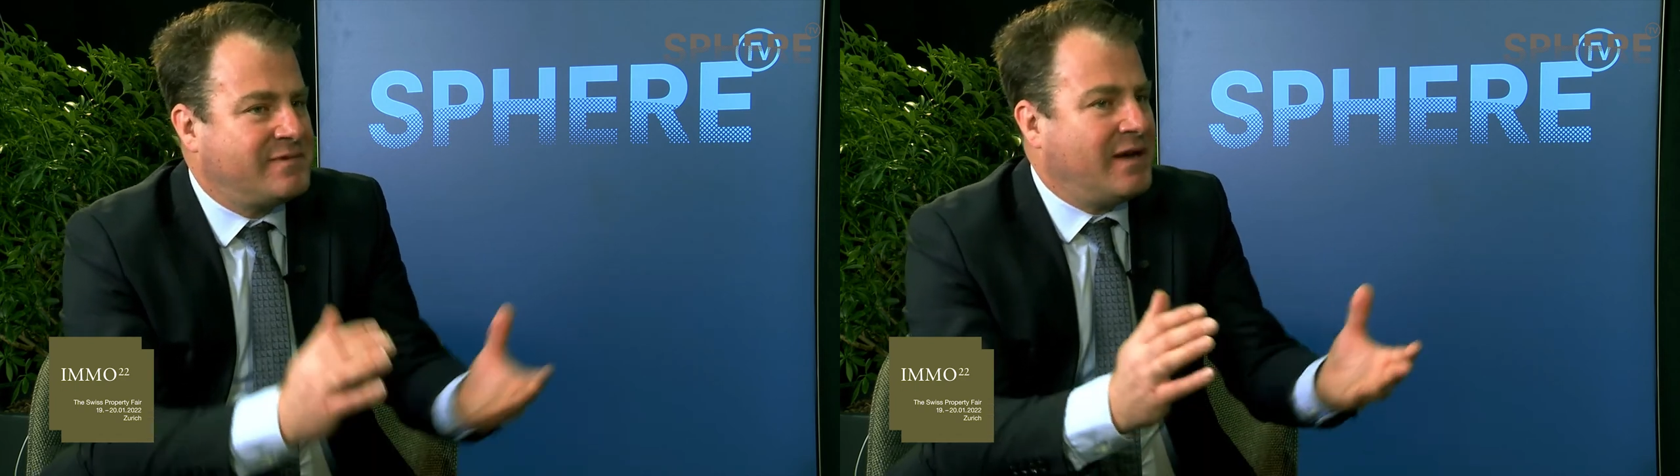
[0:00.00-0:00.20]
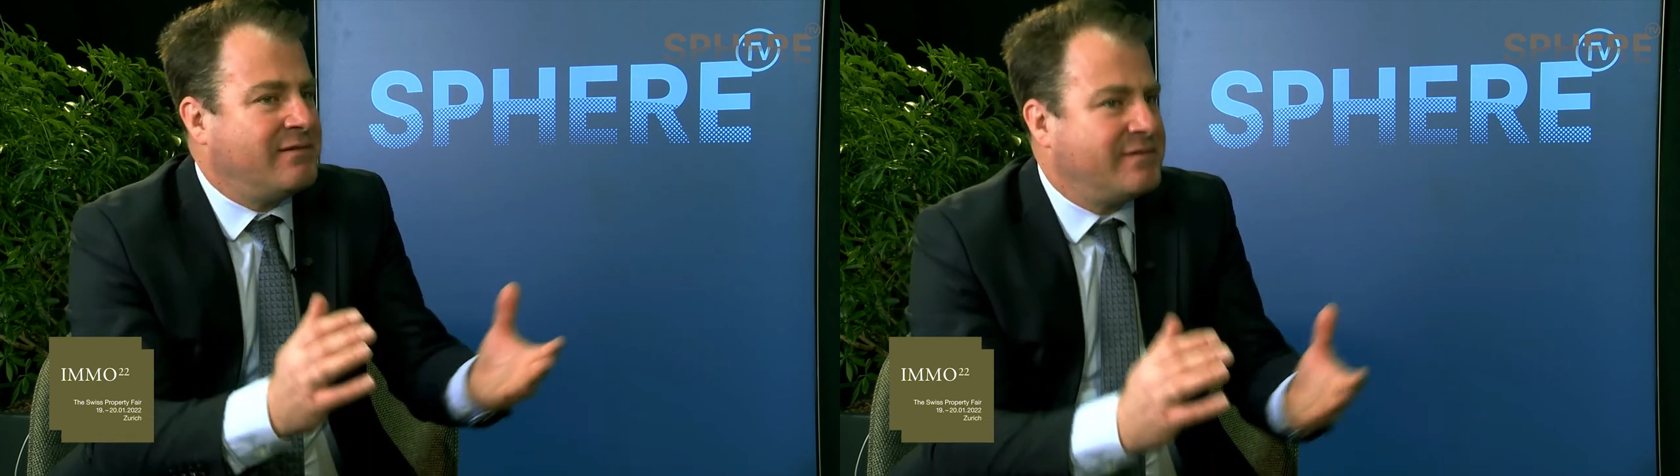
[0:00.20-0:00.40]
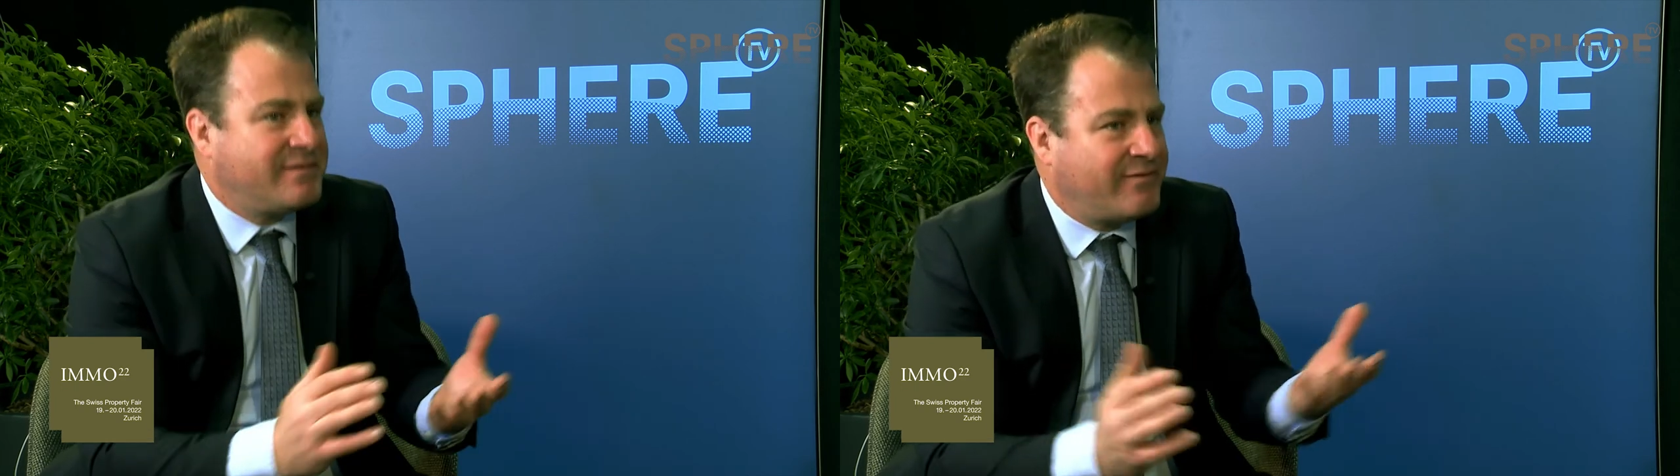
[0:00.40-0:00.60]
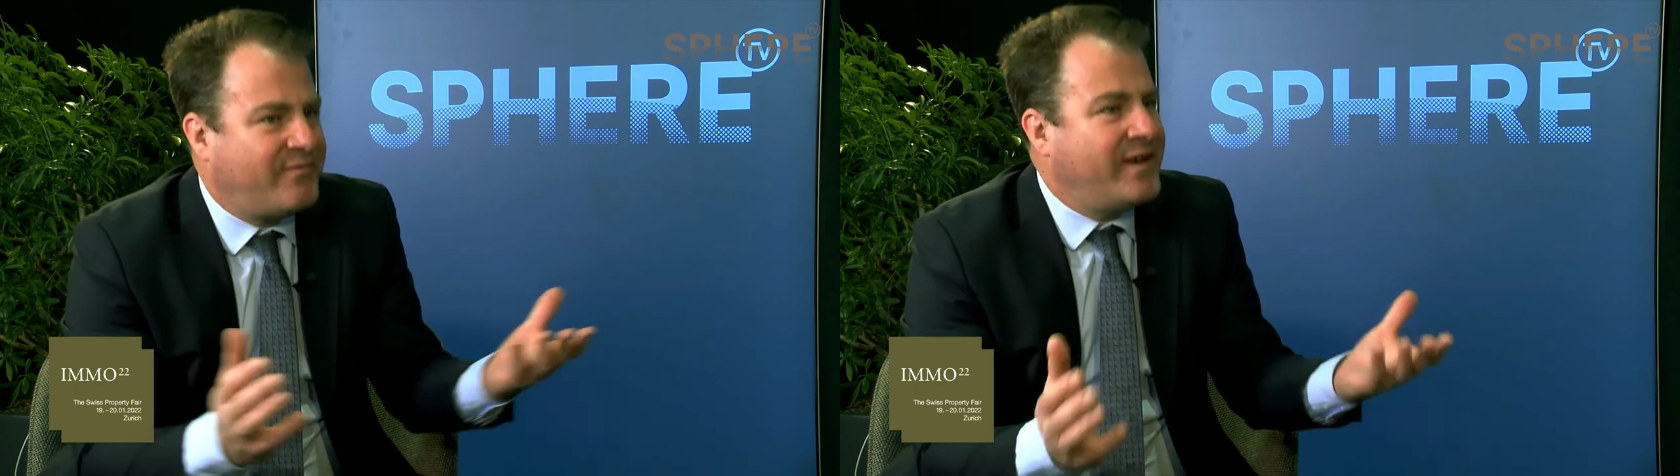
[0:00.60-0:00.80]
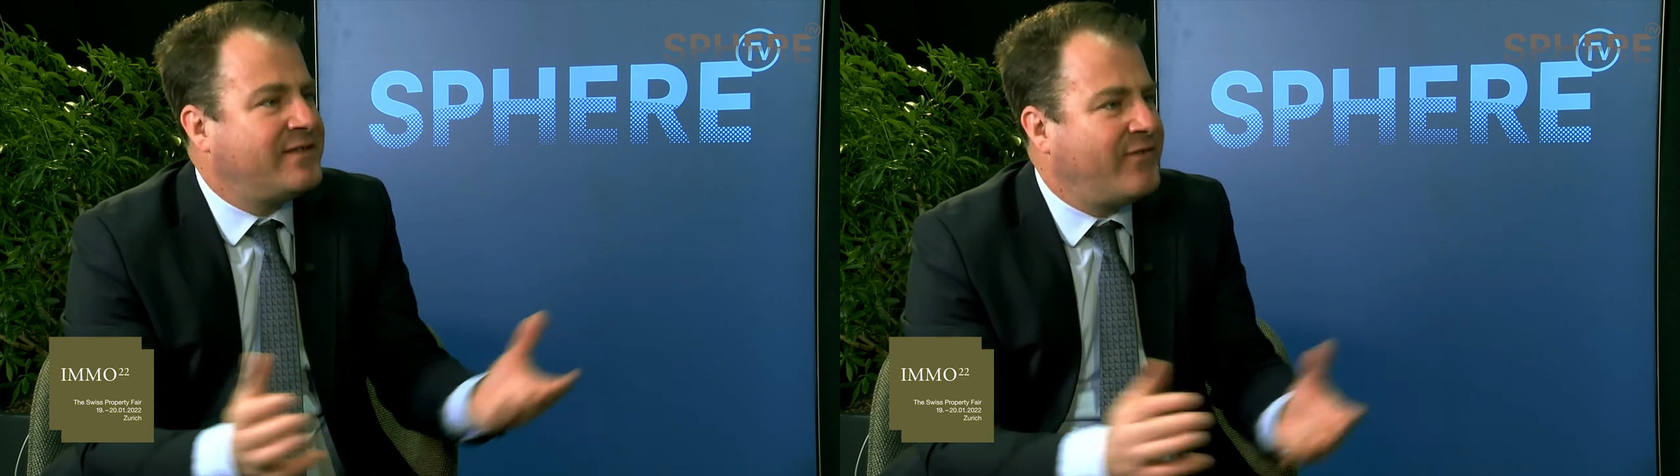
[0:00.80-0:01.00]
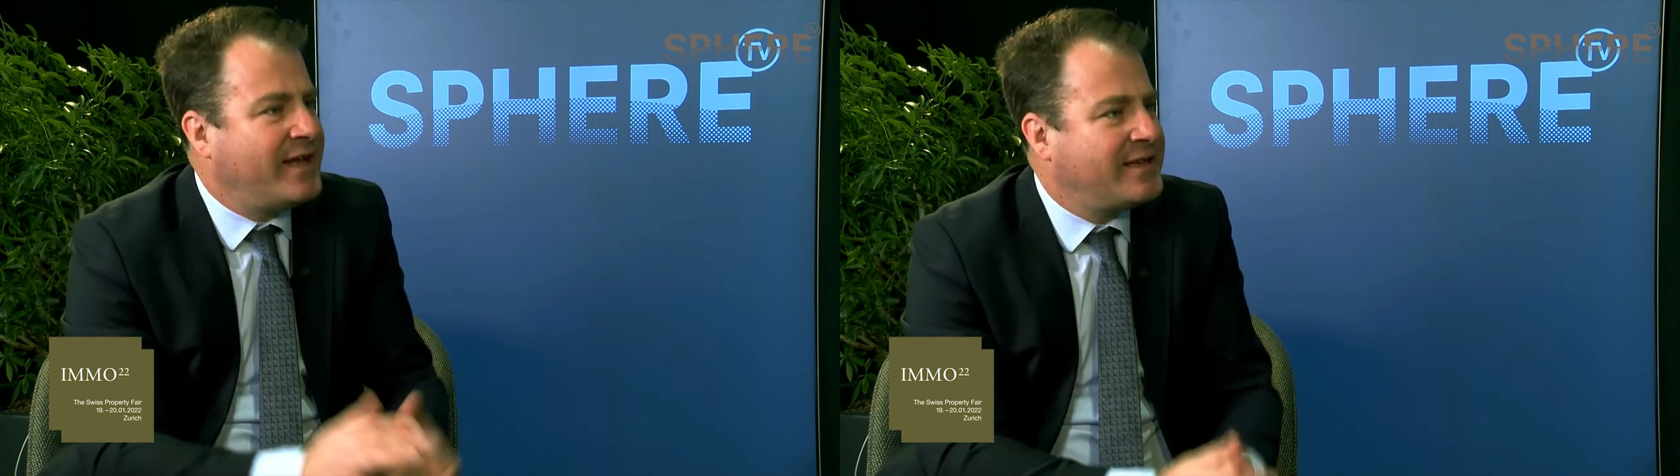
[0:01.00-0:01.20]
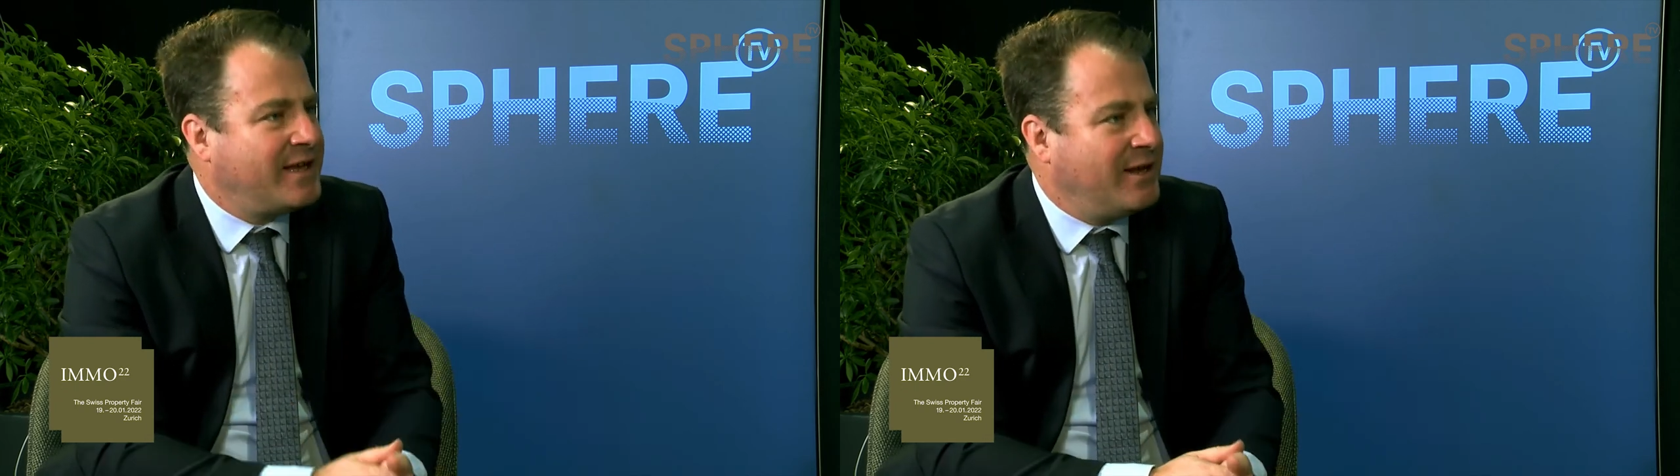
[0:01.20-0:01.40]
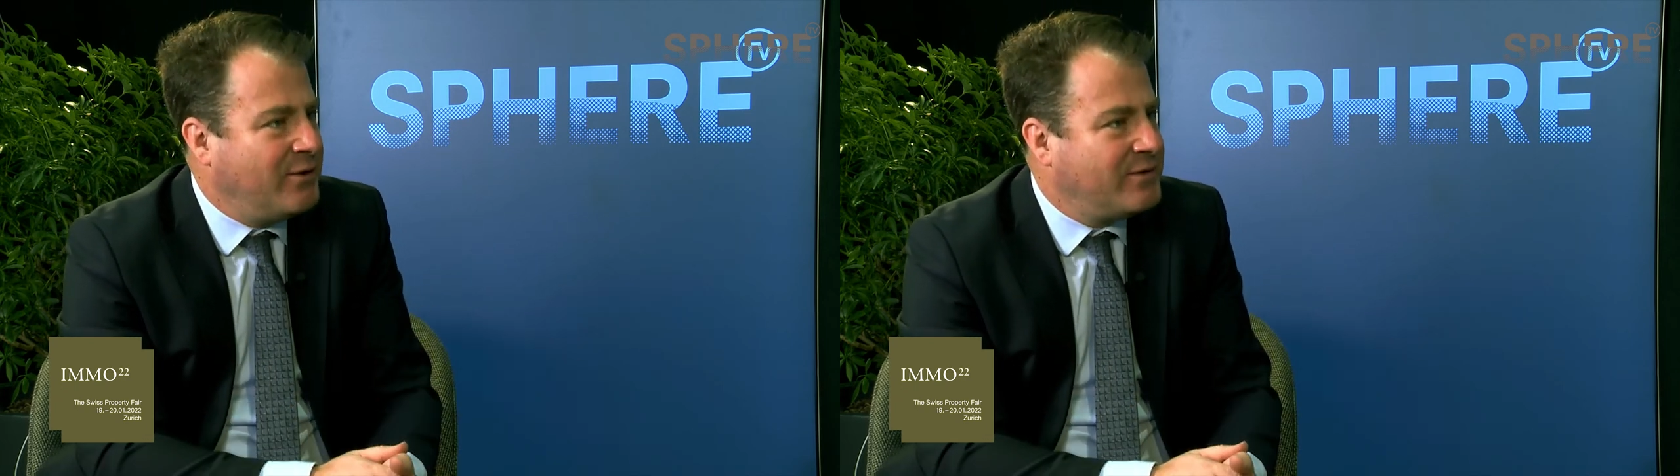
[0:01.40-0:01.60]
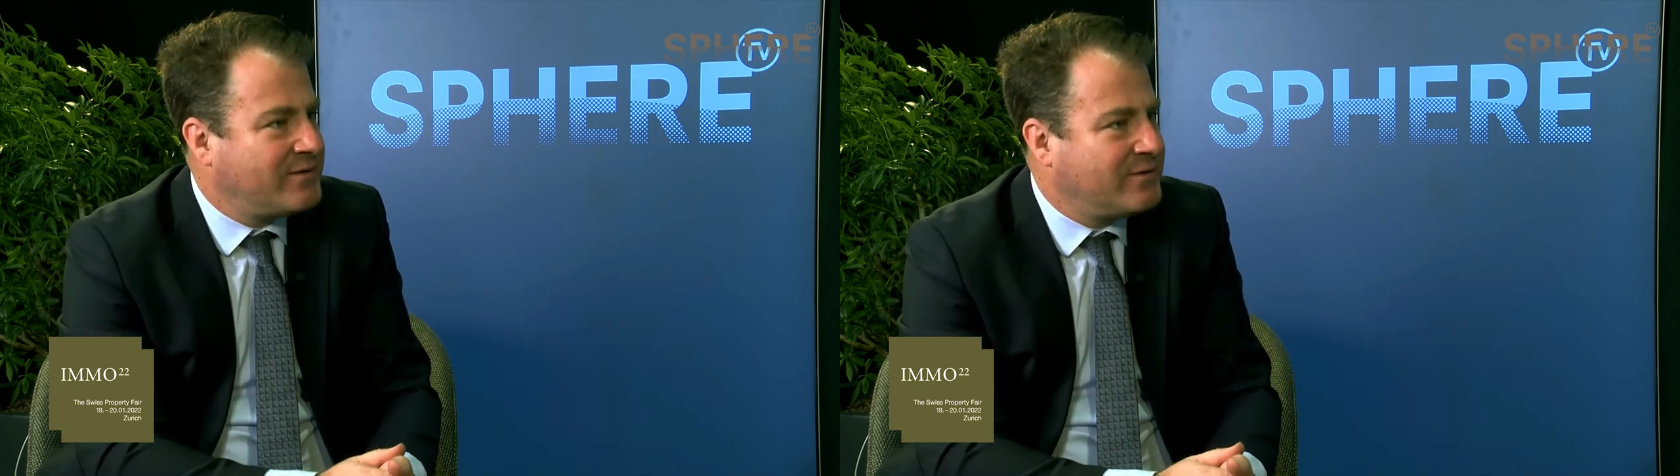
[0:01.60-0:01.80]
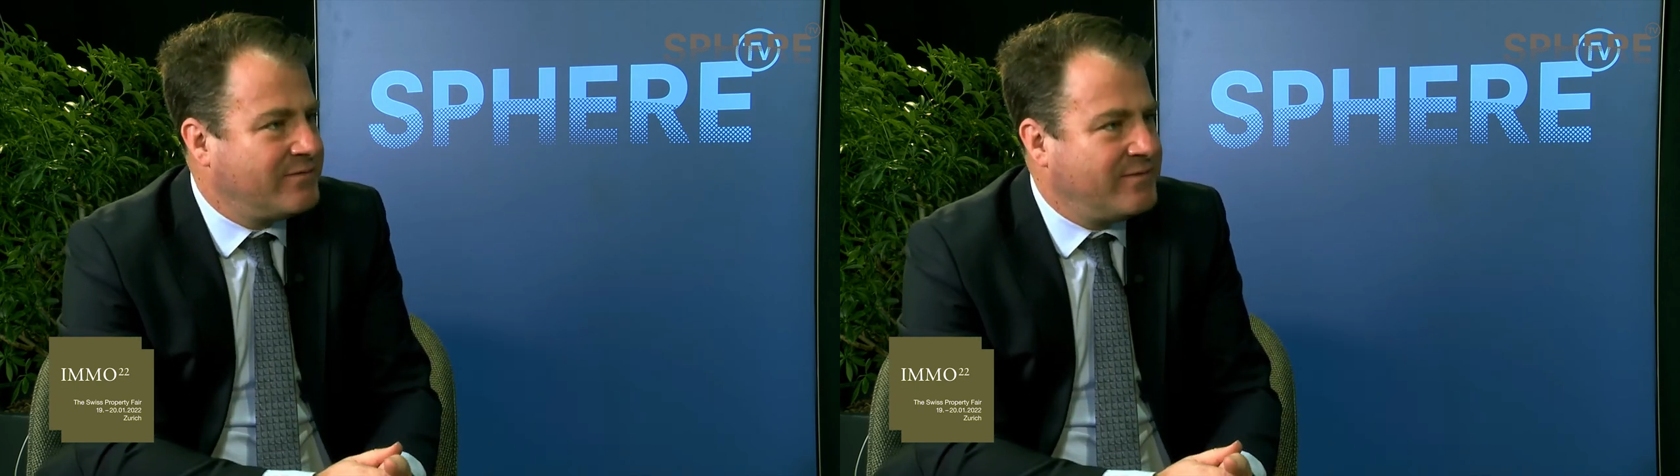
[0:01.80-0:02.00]
also fixfertigen
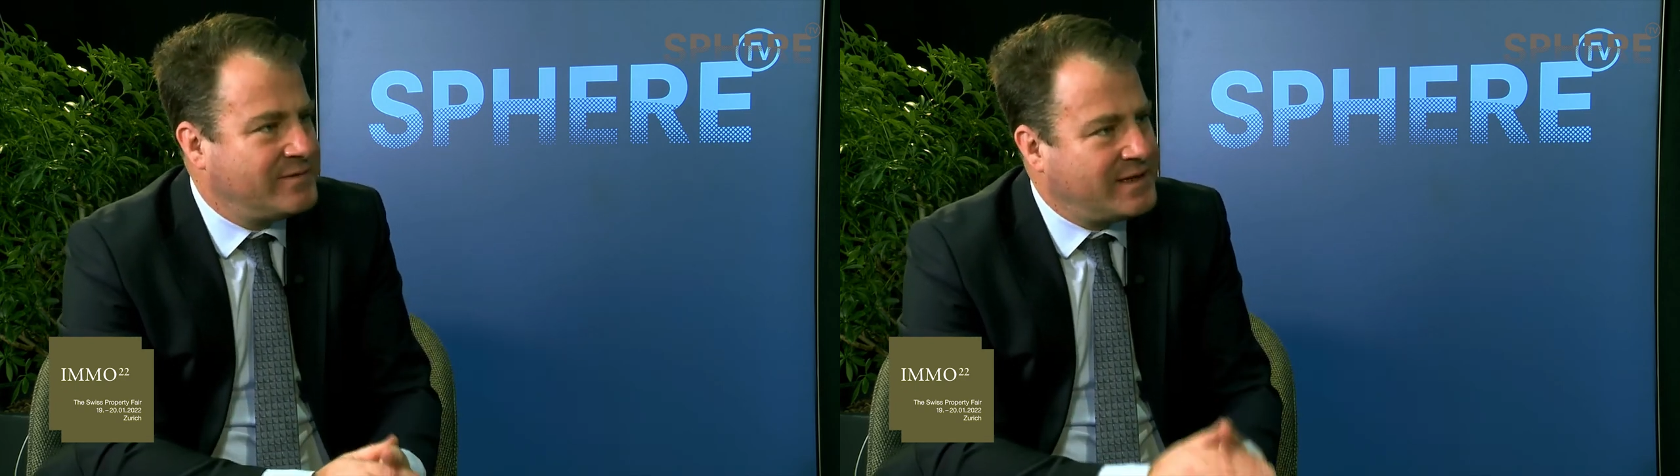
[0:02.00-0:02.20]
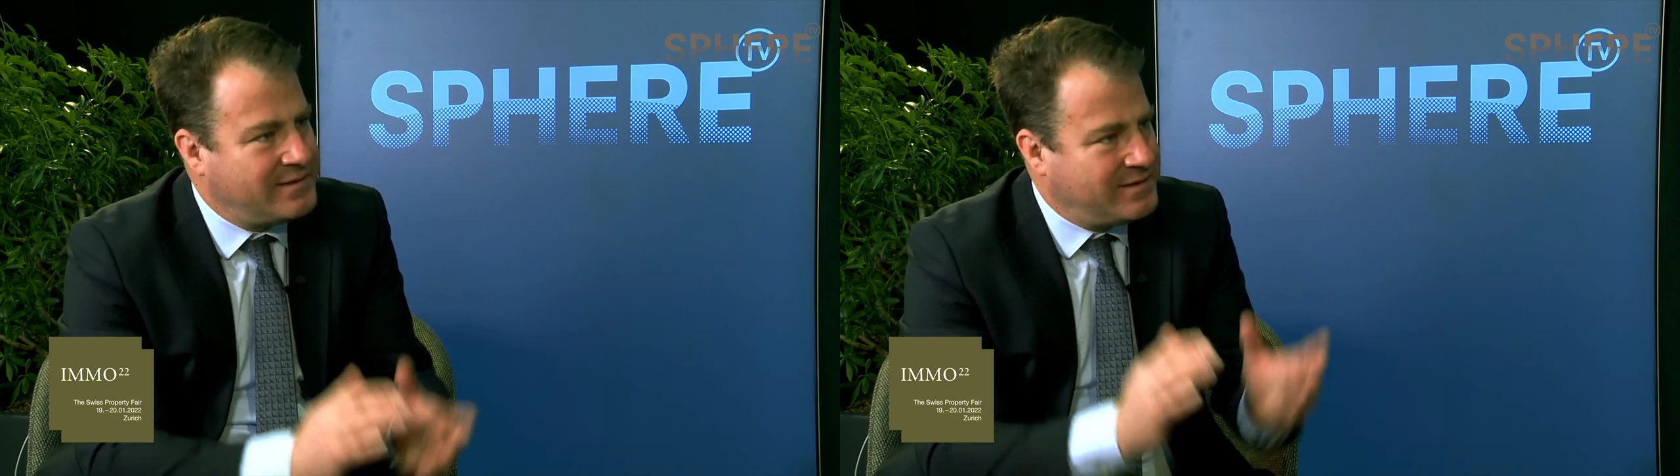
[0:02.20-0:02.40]
Lösungen,